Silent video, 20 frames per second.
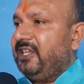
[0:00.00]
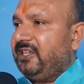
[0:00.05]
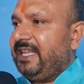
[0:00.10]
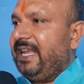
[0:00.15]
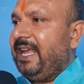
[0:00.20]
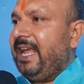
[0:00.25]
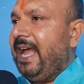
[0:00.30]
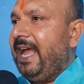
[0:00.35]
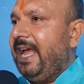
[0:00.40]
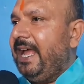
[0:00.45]

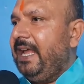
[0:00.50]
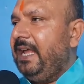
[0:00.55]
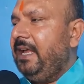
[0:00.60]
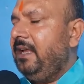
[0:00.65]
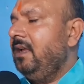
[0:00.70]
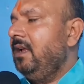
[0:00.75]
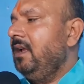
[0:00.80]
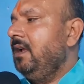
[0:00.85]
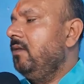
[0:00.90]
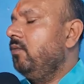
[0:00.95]
देते हैं
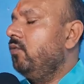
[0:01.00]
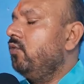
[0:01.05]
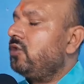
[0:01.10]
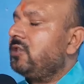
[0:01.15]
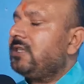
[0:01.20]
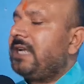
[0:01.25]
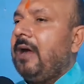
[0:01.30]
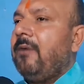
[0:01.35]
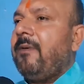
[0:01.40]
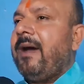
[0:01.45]

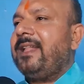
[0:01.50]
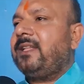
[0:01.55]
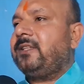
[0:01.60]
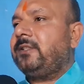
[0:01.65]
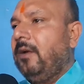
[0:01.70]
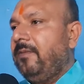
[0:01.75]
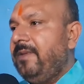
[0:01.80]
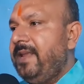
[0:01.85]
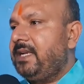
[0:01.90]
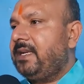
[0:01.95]
उसका
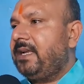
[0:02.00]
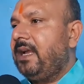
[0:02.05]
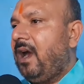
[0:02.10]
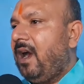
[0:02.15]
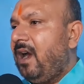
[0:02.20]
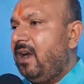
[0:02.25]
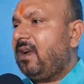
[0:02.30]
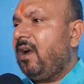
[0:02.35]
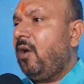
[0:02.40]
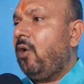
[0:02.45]
वास्तविक
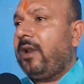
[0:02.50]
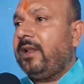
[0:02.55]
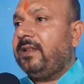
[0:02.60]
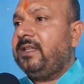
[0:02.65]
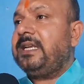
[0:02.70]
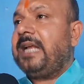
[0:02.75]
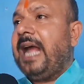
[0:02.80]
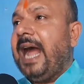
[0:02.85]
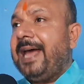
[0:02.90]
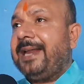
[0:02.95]
हक और
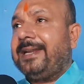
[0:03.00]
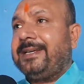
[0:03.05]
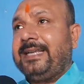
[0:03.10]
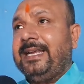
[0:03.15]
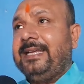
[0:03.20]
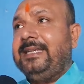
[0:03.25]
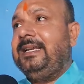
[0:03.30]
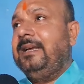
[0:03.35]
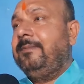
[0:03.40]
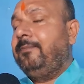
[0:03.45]
अधिकार
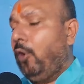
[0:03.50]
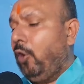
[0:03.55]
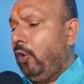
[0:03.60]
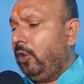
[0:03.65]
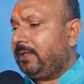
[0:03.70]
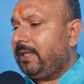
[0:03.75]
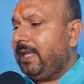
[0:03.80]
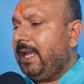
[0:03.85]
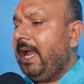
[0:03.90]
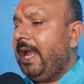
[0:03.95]
के लिए
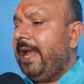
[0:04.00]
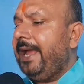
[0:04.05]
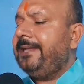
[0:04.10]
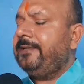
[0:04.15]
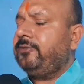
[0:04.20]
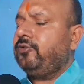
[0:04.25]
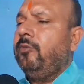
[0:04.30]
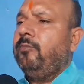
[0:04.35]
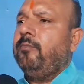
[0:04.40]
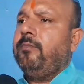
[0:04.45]
बोलते
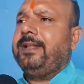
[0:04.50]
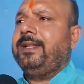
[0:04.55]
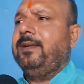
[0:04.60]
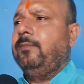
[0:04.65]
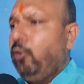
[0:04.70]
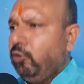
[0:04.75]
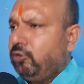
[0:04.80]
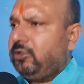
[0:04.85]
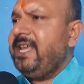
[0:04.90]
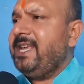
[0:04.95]
हैं तो
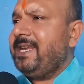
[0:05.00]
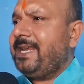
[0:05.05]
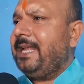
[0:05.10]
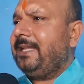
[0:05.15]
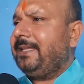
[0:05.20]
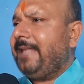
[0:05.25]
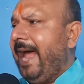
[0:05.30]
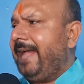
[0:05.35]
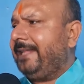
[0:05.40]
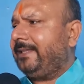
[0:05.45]
मजबूती
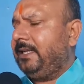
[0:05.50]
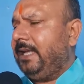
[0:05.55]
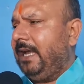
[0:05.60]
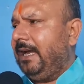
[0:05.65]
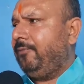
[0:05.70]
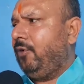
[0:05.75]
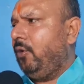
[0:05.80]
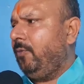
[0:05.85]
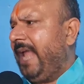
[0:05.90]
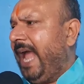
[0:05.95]
के साथ
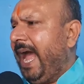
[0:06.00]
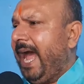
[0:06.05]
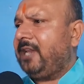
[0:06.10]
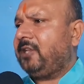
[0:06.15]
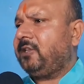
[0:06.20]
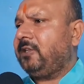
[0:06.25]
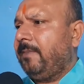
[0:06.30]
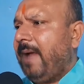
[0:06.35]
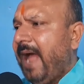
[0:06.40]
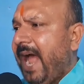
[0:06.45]
यह
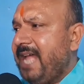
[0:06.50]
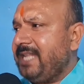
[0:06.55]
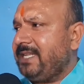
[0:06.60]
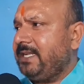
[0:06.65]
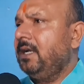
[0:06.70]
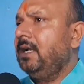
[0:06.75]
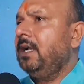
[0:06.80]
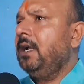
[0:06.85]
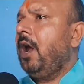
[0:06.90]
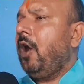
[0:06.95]
भूमिहार
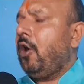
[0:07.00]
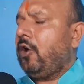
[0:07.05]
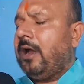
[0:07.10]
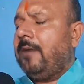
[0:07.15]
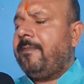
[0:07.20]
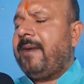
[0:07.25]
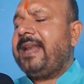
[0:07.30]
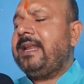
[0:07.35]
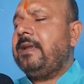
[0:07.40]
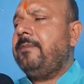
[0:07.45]
समाज
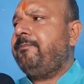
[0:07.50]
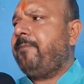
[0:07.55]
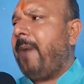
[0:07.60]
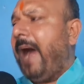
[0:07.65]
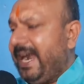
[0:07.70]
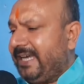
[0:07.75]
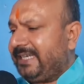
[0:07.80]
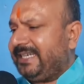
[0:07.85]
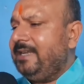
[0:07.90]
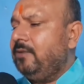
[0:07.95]
और हमारी
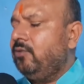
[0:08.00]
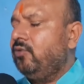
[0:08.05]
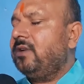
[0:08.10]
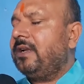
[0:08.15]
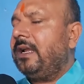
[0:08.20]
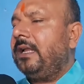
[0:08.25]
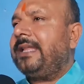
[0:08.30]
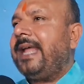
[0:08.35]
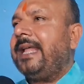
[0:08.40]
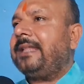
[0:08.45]
पार्टी
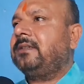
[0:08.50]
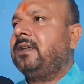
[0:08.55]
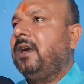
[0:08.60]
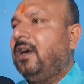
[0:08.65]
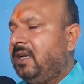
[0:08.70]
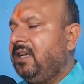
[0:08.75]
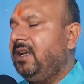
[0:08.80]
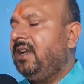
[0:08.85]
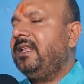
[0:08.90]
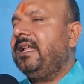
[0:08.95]
उनके साथ
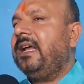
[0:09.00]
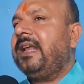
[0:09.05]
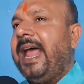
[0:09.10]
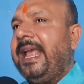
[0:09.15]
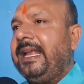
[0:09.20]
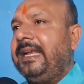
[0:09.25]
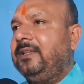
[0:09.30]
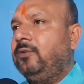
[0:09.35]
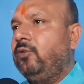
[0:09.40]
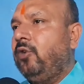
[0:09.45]
खड़ी नजर
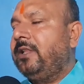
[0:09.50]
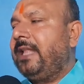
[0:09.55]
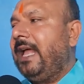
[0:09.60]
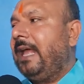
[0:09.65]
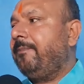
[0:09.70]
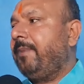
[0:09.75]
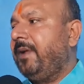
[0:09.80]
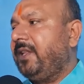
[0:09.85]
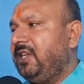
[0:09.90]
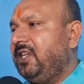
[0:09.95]
आएगी
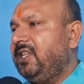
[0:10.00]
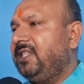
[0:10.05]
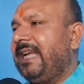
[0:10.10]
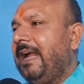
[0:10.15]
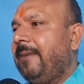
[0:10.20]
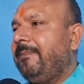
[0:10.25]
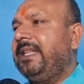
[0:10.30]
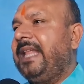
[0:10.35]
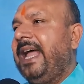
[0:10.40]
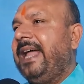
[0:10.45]
2025
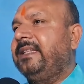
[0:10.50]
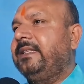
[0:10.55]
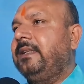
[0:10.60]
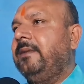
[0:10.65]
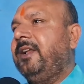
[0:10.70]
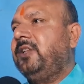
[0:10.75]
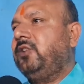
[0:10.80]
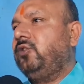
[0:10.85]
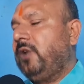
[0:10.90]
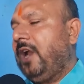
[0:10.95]
का
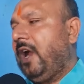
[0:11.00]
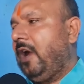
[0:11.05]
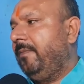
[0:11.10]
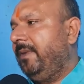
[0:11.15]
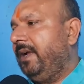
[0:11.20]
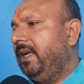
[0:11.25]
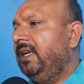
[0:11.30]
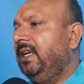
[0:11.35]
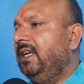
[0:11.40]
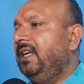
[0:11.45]
विधानसभा
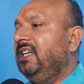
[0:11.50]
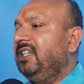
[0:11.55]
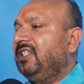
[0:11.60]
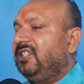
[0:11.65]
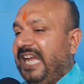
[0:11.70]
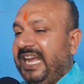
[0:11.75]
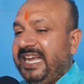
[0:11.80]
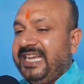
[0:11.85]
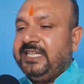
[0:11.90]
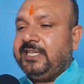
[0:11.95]
चुनाव में
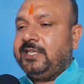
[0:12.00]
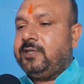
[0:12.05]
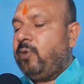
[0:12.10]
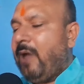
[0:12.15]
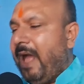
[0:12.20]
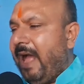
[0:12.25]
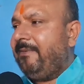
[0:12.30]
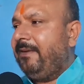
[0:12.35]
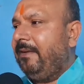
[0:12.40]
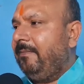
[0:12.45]
दही
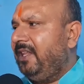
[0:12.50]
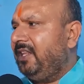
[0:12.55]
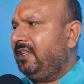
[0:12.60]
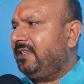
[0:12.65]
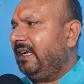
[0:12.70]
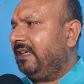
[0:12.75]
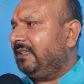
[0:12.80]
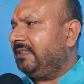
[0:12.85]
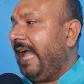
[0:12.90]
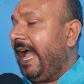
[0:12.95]
चूड़ा भी मिल
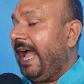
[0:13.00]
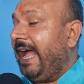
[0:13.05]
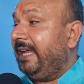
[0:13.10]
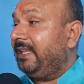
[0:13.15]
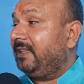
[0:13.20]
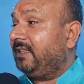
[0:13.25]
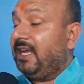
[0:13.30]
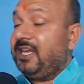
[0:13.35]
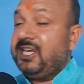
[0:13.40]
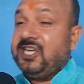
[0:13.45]
सकता
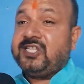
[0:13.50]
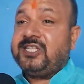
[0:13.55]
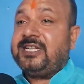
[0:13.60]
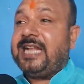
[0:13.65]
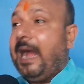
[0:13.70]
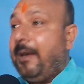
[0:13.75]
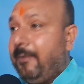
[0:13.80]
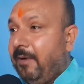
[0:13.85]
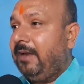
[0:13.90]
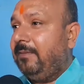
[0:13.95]
है दही
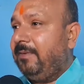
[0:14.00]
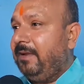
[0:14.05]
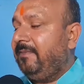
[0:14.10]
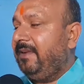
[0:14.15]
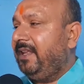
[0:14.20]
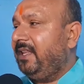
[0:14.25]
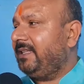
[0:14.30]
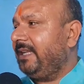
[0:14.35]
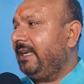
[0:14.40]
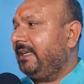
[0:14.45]
चावल भी
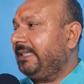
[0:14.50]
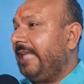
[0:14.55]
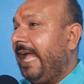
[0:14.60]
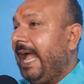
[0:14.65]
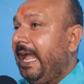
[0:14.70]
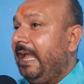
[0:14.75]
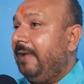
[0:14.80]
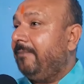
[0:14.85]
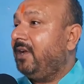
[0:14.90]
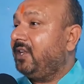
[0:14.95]
मिल
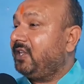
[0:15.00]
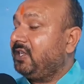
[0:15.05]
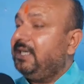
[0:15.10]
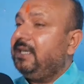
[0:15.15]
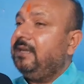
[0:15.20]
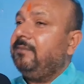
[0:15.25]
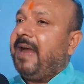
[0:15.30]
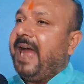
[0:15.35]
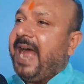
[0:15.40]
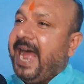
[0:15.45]
सकता है
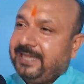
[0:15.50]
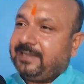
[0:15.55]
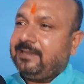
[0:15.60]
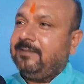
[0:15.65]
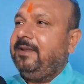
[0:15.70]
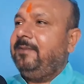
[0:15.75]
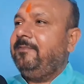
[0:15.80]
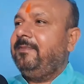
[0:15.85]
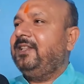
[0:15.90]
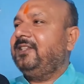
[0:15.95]
मछली
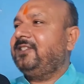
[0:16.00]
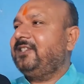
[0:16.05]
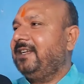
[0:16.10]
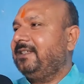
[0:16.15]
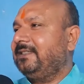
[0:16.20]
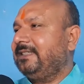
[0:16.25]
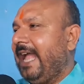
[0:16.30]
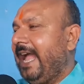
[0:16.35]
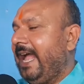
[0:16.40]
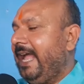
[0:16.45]
भात भी मिल
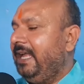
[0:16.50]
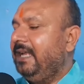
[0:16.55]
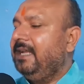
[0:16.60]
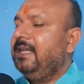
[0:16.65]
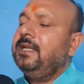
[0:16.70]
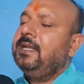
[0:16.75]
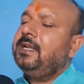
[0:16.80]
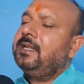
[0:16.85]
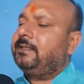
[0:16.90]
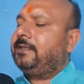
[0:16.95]
सकता है
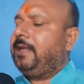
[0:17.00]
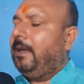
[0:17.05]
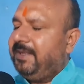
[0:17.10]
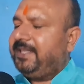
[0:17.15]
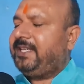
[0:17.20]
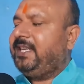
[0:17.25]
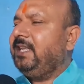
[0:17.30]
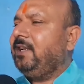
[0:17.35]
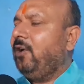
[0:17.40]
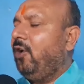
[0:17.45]

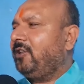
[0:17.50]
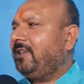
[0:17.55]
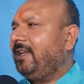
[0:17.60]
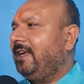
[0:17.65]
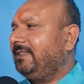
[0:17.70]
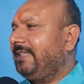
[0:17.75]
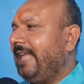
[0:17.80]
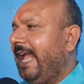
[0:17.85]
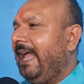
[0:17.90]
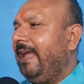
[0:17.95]
सब चीज हो
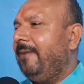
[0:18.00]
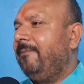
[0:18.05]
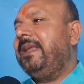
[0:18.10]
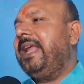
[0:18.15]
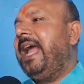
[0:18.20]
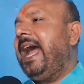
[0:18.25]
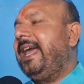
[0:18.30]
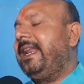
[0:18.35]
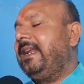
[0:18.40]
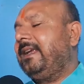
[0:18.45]
सकता है
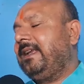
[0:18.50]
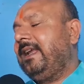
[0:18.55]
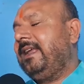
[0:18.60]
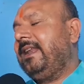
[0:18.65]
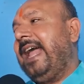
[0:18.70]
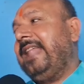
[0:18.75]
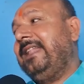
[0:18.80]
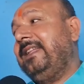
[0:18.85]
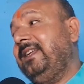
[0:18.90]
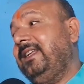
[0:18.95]
बिहार
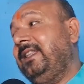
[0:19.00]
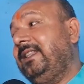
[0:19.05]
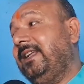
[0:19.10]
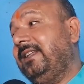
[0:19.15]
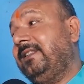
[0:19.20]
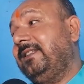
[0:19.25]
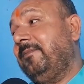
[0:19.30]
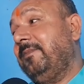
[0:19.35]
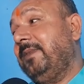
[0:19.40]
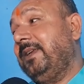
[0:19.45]
के राजनीतिक
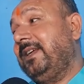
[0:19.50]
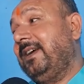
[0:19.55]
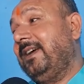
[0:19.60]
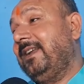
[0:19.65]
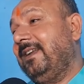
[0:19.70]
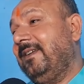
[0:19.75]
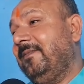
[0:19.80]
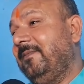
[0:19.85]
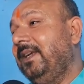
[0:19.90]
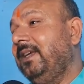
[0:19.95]
के
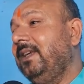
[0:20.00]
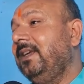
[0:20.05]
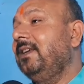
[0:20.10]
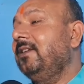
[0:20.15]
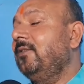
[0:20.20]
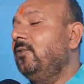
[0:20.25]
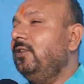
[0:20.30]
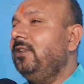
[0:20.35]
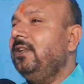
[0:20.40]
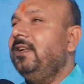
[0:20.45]
समीकरण
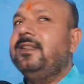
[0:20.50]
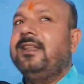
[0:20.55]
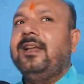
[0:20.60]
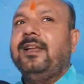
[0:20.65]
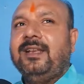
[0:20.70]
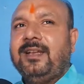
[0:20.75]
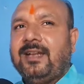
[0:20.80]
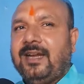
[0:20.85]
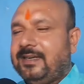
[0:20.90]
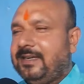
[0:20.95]
में कुछ नहीं
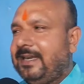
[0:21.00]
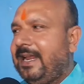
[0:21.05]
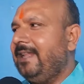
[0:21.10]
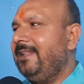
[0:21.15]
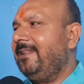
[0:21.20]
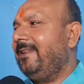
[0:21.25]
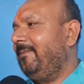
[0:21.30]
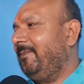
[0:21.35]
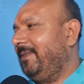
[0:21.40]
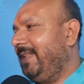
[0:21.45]
दही
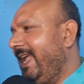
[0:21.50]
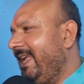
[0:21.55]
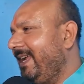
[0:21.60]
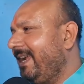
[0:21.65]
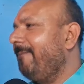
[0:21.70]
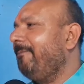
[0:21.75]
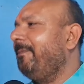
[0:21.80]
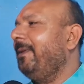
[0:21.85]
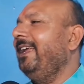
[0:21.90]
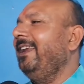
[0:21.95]
खट्टा जम
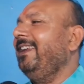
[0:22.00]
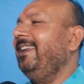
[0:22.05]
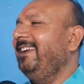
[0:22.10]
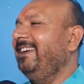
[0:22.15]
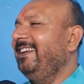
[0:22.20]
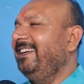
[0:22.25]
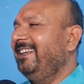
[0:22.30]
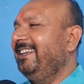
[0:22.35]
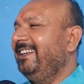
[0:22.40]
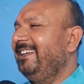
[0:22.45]
जाएगा फिर
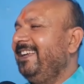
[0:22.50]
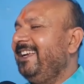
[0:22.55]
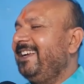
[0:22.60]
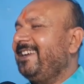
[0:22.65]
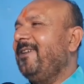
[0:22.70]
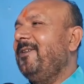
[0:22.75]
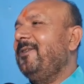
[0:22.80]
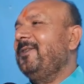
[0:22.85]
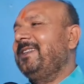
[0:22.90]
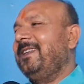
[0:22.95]

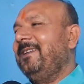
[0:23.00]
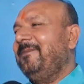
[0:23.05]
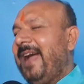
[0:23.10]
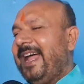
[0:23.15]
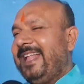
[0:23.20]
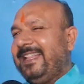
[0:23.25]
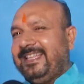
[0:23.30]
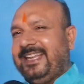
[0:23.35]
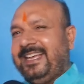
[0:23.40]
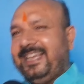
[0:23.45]
ये कौन सी
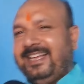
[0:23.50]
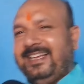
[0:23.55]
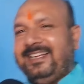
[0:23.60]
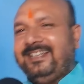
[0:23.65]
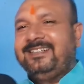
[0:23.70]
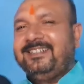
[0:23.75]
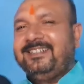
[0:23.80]
बात है सीधे